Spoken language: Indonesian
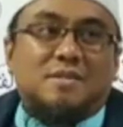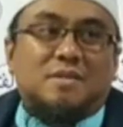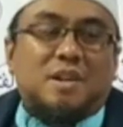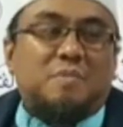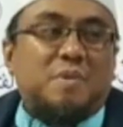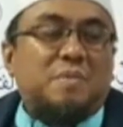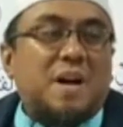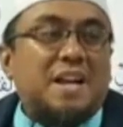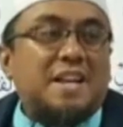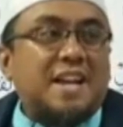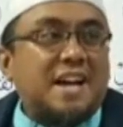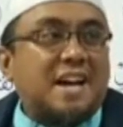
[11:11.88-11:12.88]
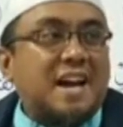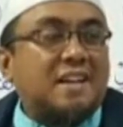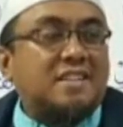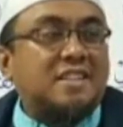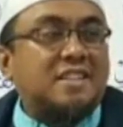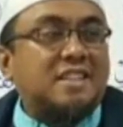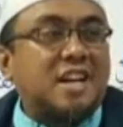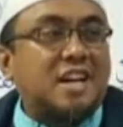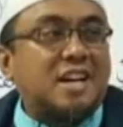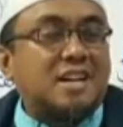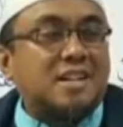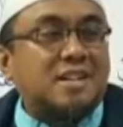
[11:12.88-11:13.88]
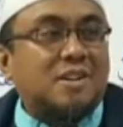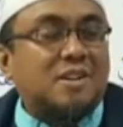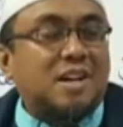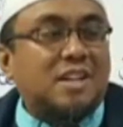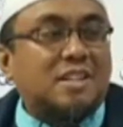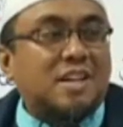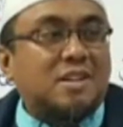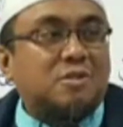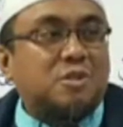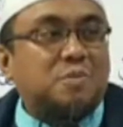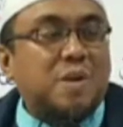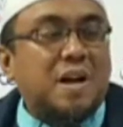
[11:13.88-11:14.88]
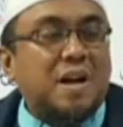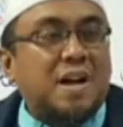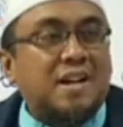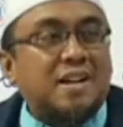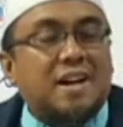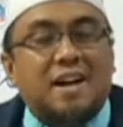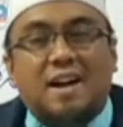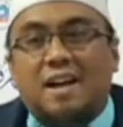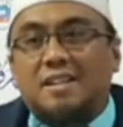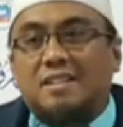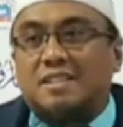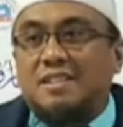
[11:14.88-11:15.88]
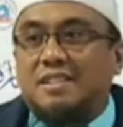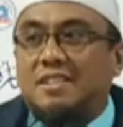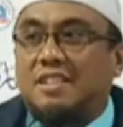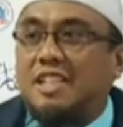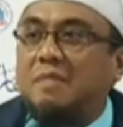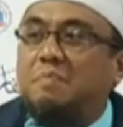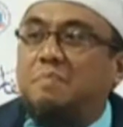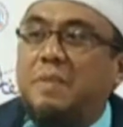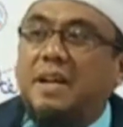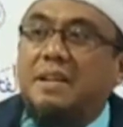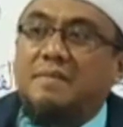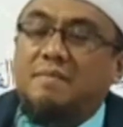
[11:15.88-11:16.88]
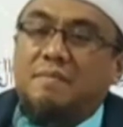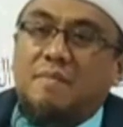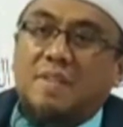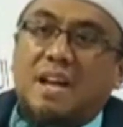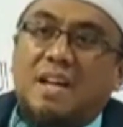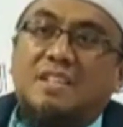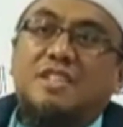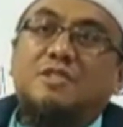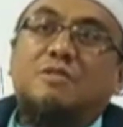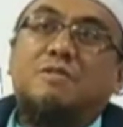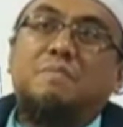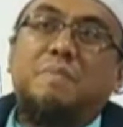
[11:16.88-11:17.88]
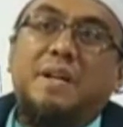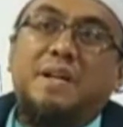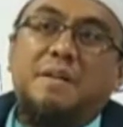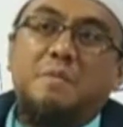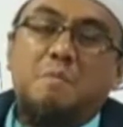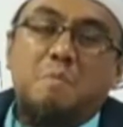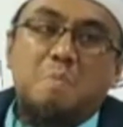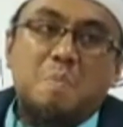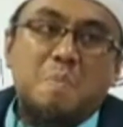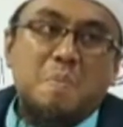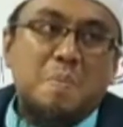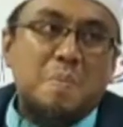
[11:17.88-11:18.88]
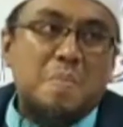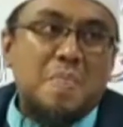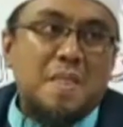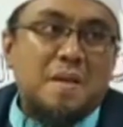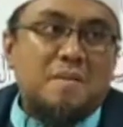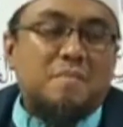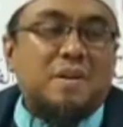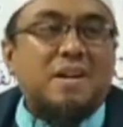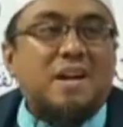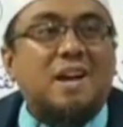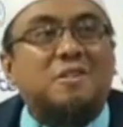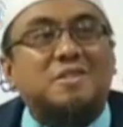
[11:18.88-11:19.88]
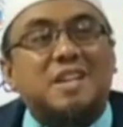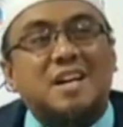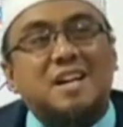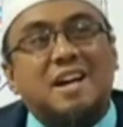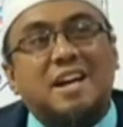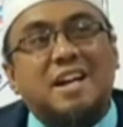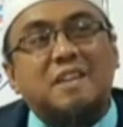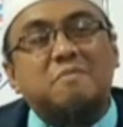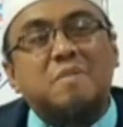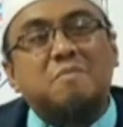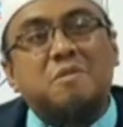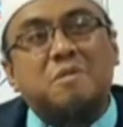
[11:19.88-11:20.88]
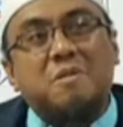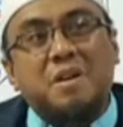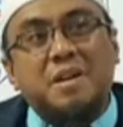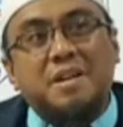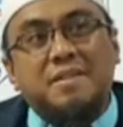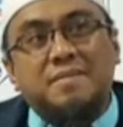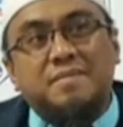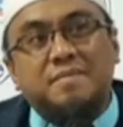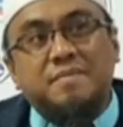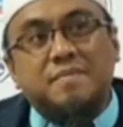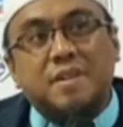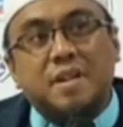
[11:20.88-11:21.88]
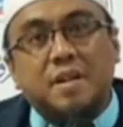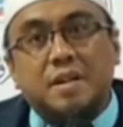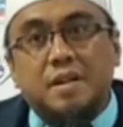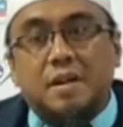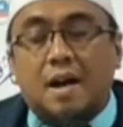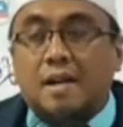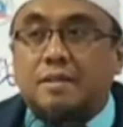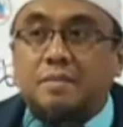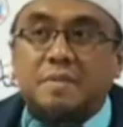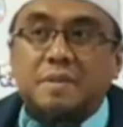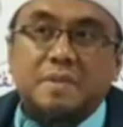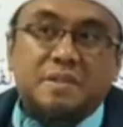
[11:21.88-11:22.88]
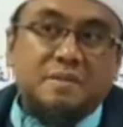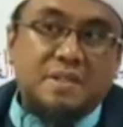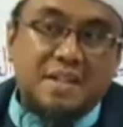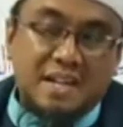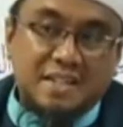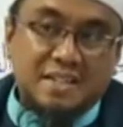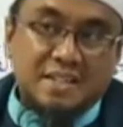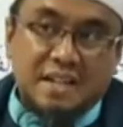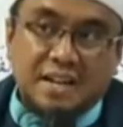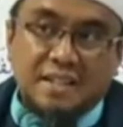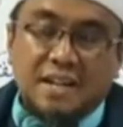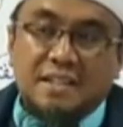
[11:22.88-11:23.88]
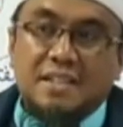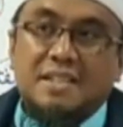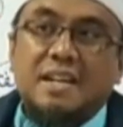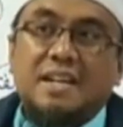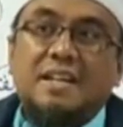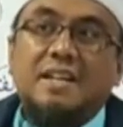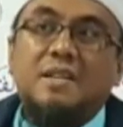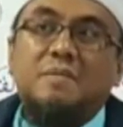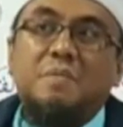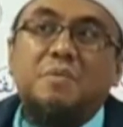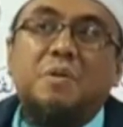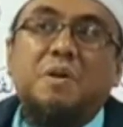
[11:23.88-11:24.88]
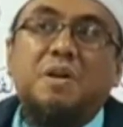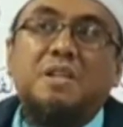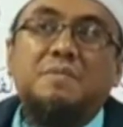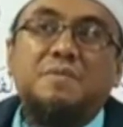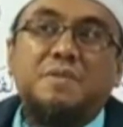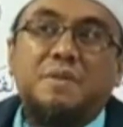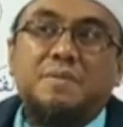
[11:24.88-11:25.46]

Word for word: lebih banyak ngajinya kalau kata Gus Bahaya, ya ngaji jiping, ngaji kuping. Padahal otak nggak kayak Imam Bukhari. Antum ini metode ngajinya rata-rata saya lihat Imam Bukhari semua.